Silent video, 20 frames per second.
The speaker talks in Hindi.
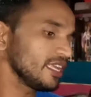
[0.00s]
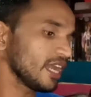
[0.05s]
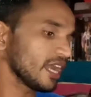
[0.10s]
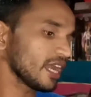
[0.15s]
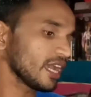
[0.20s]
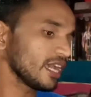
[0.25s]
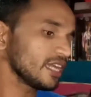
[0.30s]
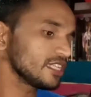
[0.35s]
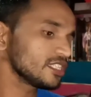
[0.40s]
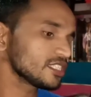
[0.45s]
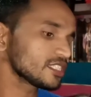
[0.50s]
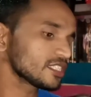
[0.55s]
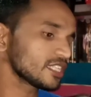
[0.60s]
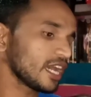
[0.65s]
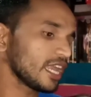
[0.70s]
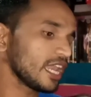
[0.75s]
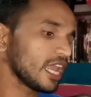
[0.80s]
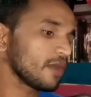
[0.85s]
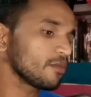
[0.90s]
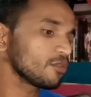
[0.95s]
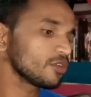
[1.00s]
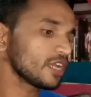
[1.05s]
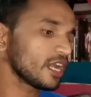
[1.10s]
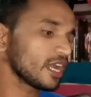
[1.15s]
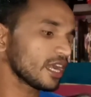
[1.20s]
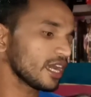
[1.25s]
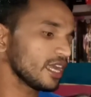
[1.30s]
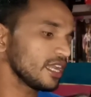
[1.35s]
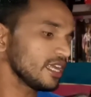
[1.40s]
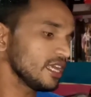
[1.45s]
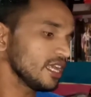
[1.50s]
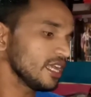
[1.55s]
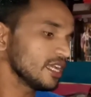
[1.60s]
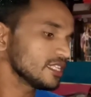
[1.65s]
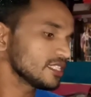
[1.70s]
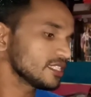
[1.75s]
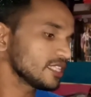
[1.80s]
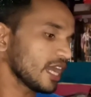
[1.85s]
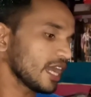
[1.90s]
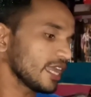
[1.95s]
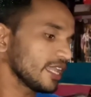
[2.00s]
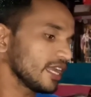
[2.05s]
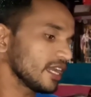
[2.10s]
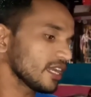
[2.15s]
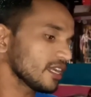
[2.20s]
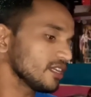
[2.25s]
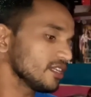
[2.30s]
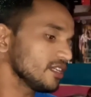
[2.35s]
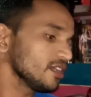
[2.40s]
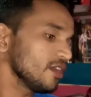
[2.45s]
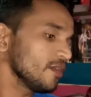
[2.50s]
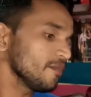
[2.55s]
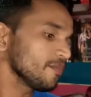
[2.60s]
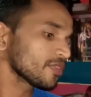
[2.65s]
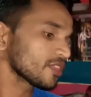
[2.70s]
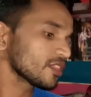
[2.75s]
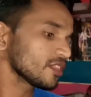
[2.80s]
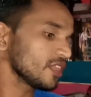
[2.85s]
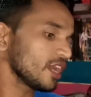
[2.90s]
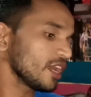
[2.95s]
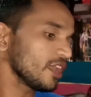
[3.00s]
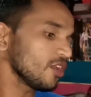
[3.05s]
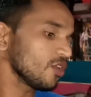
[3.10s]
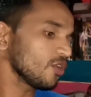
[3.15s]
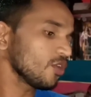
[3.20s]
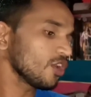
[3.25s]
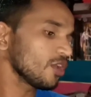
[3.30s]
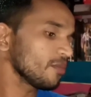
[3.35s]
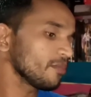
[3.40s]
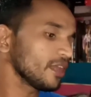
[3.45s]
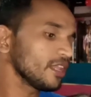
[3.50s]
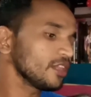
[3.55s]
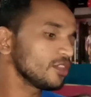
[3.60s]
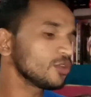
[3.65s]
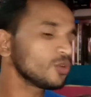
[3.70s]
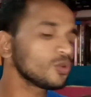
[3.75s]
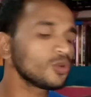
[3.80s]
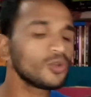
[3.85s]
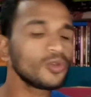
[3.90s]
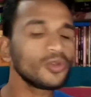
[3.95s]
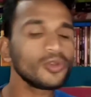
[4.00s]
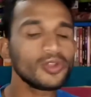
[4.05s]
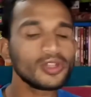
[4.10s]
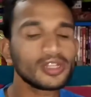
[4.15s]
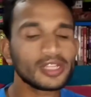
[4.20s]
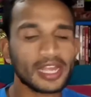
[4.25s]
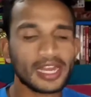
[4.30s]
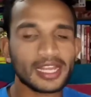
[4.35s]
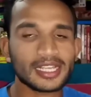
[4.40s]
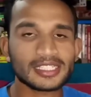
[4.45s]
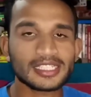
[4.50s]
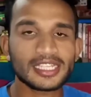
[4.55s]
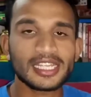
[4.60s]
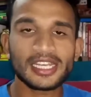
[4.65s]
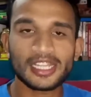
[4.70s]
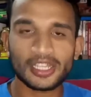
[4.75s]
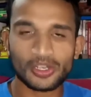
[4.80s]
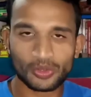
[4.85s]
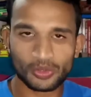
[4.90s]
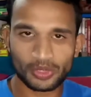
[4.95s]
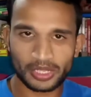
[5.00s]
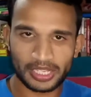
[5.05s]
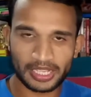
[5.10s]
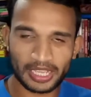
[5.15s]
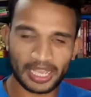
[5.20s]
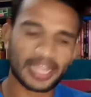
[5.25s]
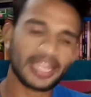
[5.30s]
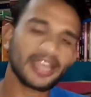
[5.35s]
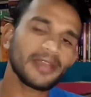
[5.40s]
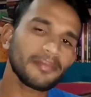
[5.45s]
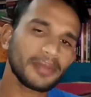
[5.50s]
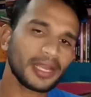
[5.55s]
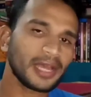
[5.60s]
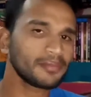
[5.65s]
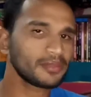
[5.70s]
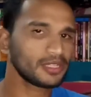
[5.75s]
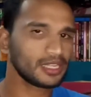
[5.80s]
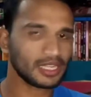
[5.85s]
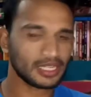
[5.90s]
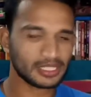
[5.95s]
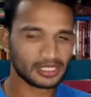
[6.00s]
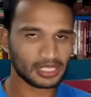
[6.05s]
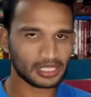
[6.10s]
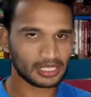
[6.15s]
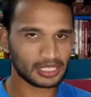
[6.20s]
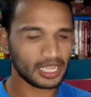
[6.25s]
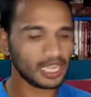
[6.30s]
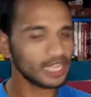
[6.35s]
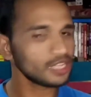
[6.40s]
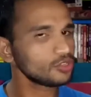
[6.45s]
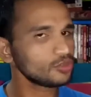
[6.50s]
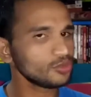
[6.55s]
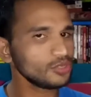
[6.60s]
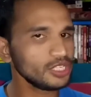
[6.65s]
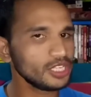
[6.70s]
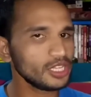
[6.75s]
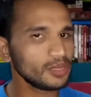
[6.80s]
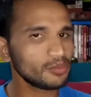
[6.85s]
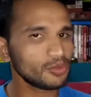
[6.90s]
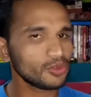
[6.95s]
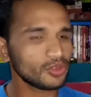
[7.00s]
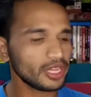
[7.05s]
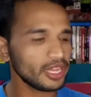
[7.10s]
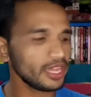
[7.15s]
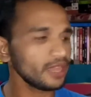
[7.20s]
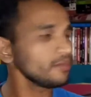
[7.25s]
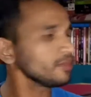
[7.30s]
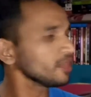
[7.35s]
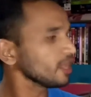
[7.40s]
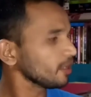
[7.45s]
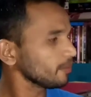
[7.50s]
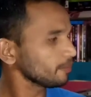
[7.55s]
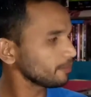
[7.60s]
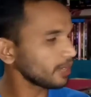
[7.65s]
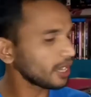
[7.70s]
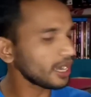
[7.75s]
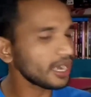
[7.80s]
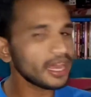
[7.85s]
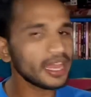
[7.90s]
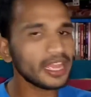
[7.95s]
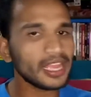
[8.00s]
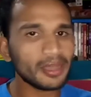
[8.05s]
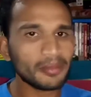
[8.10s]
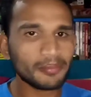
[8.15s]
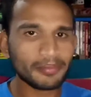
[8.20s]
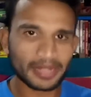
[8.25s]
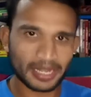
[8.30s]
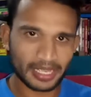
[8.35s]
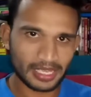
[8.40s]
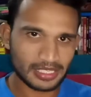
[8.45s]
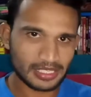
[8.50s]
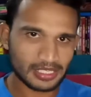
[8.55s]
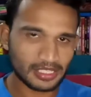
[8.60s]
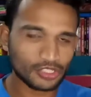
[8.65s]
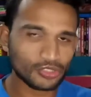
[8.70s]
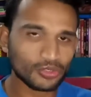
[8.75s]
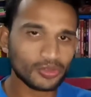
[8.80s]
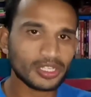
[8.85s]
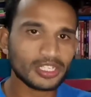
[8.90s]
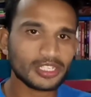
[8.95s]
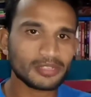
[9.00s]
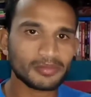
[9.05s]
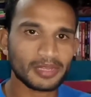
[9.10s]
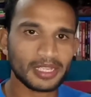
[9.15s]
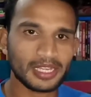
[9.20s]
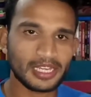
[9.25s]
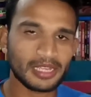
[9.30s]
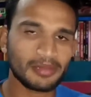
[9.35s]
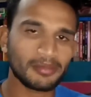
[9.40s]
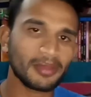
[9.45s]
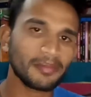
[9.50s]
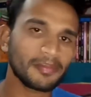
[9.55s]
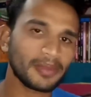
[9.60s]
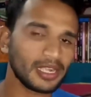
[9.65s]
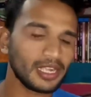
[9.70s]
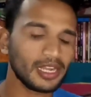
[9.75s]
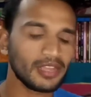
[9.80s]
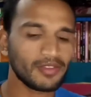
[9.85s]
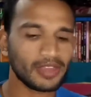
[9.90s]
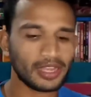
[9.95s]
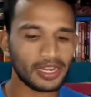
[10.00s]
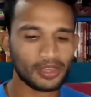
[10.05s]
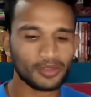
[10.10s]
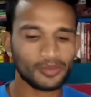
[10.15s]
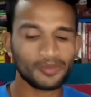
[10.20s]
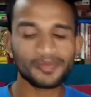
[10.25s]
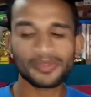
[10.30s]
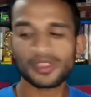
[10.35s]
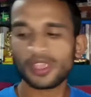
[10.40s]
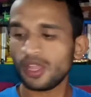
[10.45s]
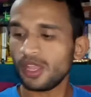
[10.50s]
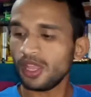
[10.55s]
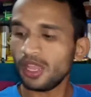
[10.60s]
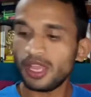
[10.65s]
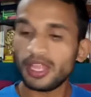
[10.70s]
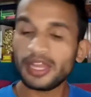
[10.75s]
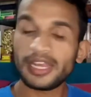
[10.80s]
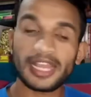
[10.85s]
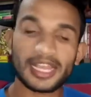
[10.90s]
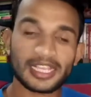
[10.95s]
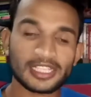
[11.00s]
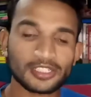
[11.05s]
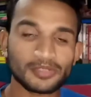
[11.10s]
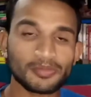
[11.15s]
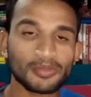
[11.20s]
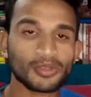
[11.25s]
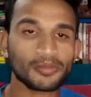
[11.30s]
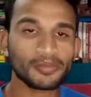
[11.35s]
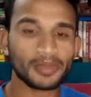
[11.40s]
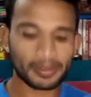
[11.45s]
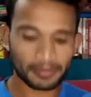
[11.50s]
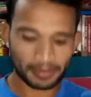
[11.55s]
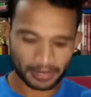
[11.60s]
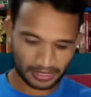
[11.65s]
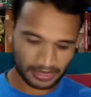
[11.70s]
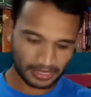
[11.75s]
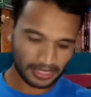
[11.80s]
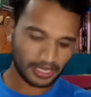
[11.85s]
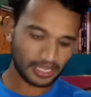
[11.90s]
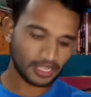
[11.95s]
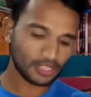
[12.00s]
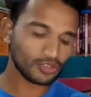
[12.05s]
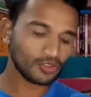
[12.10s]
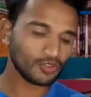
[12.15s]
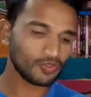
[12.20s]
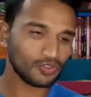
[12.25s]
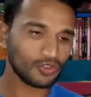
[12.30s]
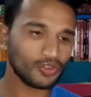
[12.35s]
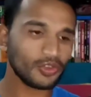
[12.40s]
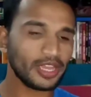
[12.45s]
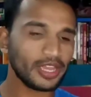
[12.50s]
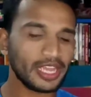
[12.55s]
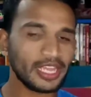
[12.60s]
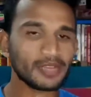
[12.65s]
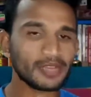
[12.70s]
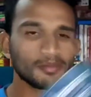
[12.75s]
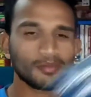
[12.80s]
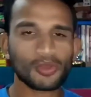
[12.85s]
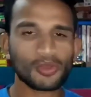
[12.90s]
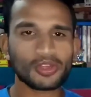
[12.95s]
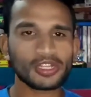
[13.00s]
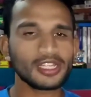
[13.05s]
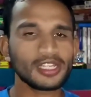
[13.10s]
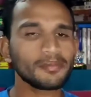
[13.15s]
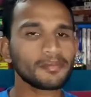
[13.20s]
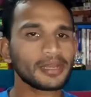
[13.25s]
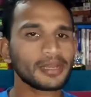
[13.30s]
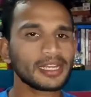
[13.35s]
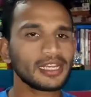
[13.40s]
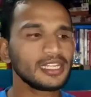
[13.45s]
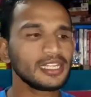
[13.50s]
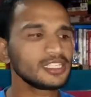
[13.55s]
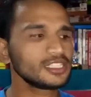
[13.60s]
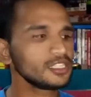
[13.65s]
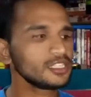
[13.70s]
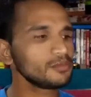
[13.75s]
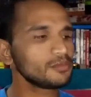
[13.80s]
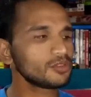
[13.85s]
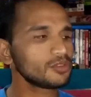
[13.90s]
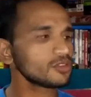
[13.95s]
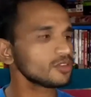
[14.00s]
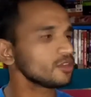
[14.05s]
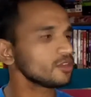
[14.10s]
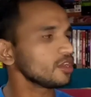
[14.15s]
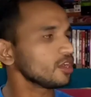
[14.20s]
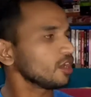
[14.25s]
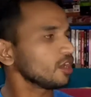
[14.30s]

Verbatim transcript: किया गया है जिसका लाभ उठाकर साधक तन और मन दोनों तरह से निरोगी काया प्राप्त कर सकता है तो ये बुक है प्राणायाम रहस्य जो इस महीने में पढ़ने वाला हूँ नेक्स्ट बुक पर बढ़ते हैं तो वो है एक बहुत ही पतली सी बुक